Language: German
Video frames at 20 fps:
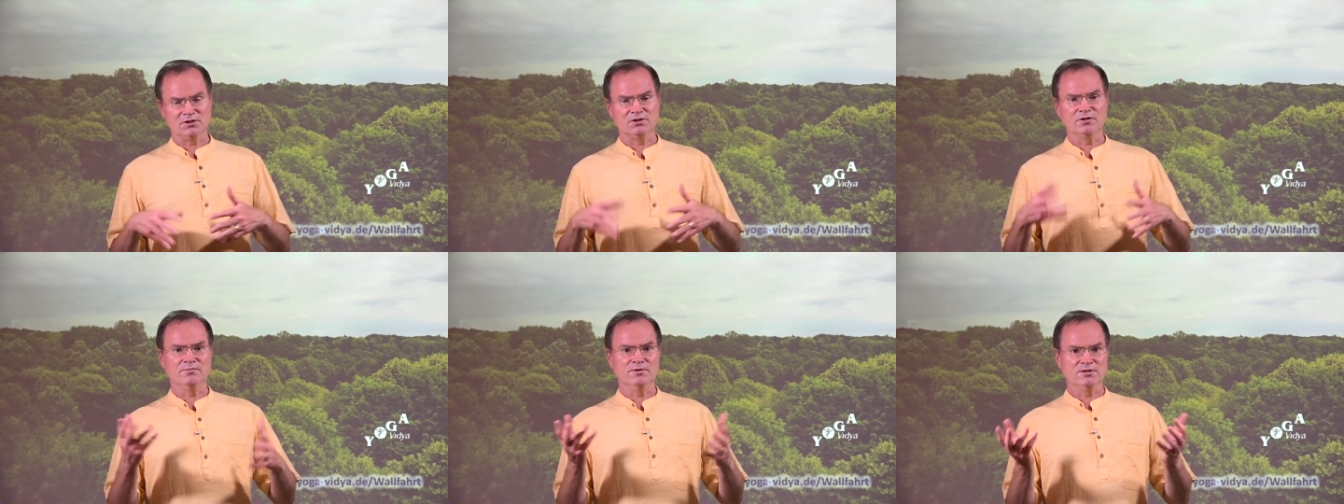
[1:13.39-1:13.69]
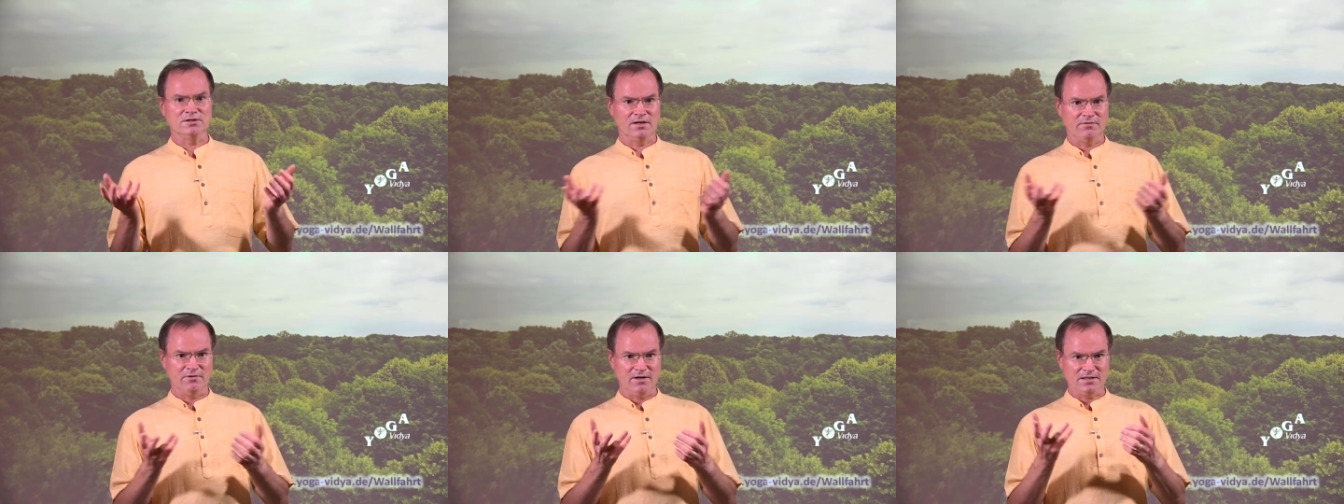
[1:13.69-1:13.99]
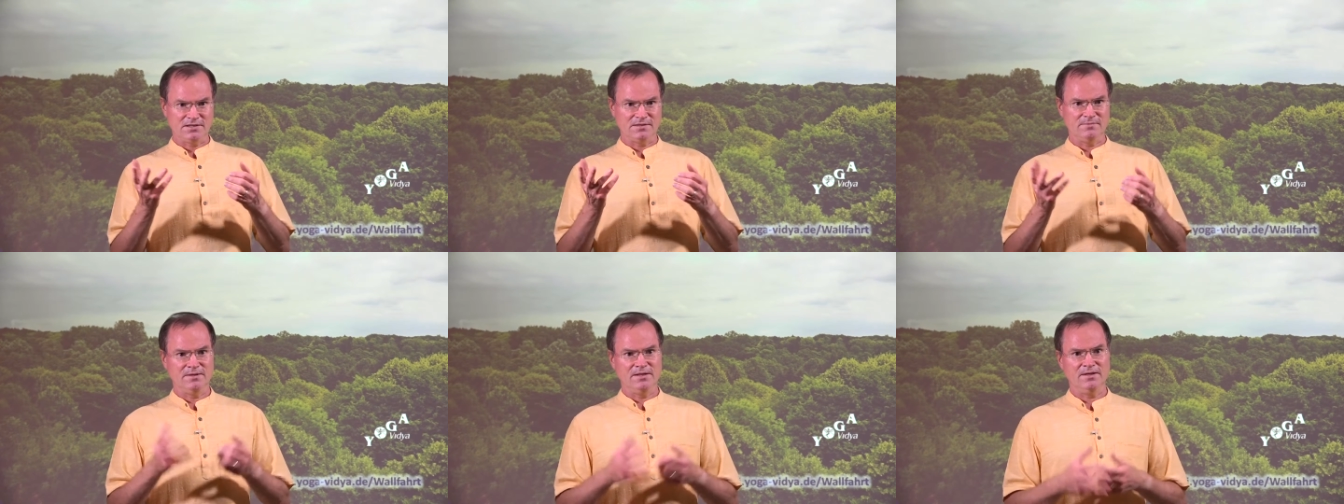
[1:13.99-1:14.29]

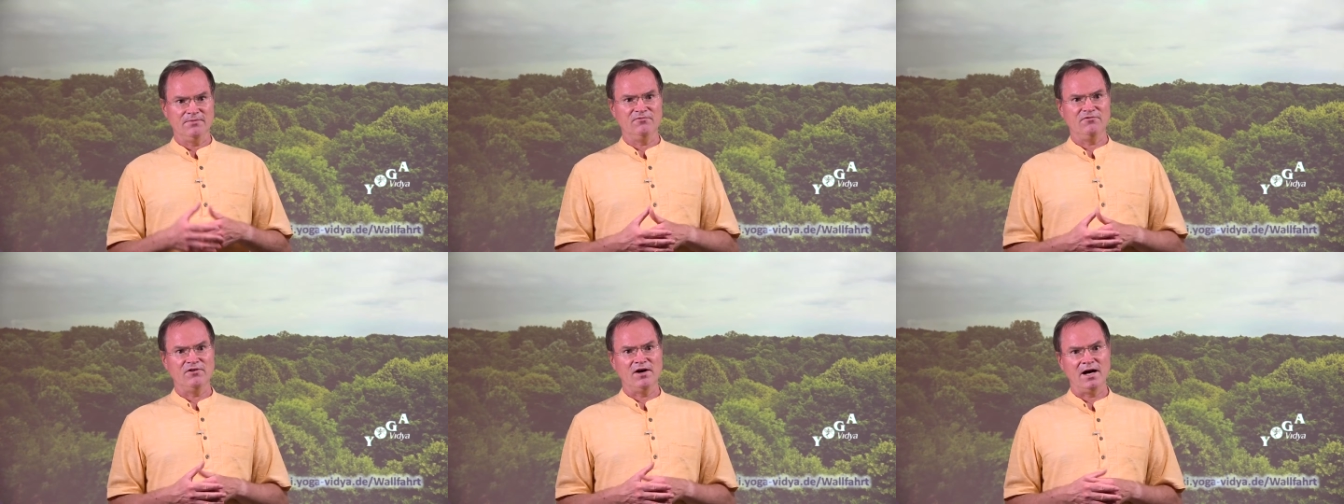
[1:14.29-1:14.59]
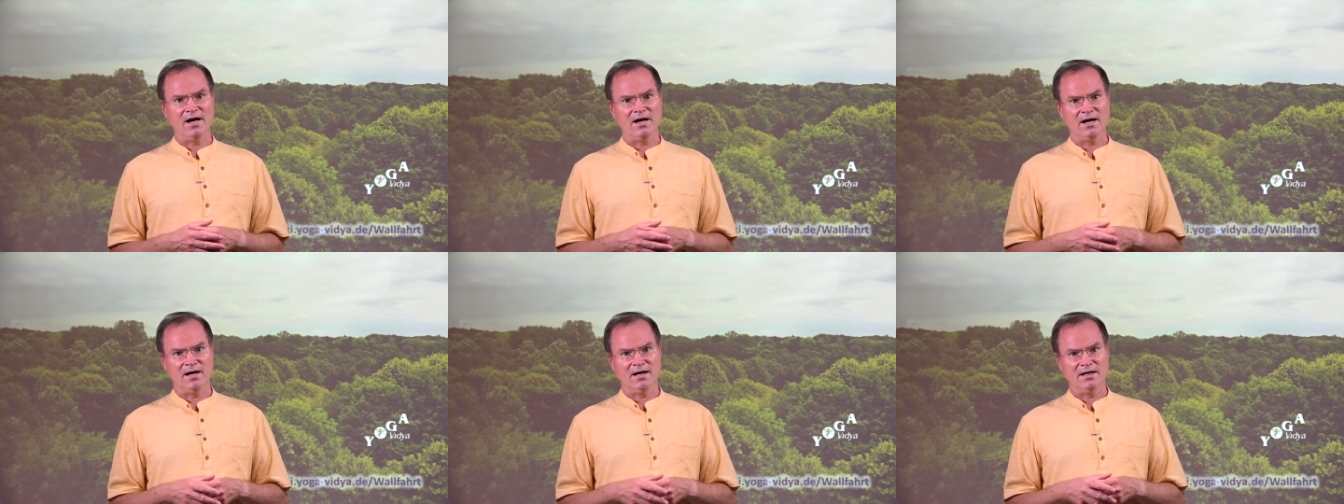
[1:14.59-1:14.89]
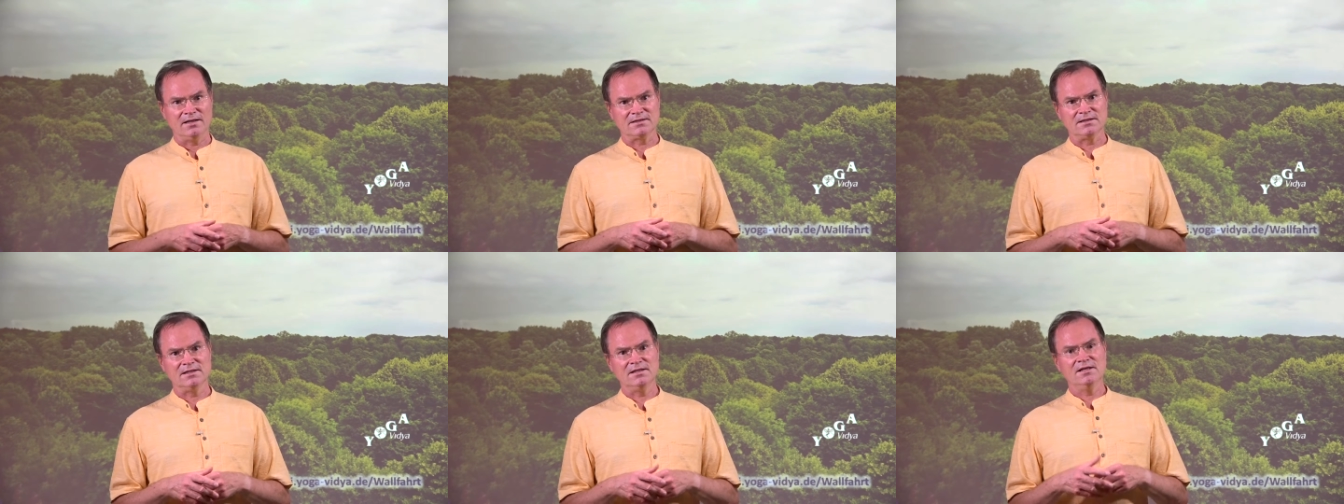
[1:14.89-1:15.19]
typischerweise mit dem
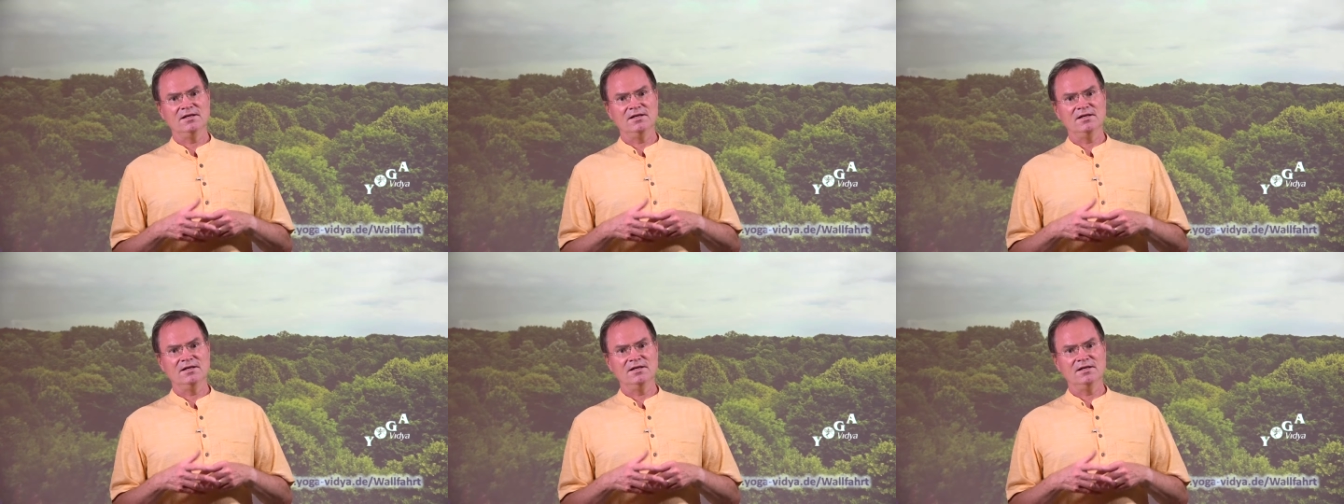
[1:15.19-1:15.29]
Fahrrad,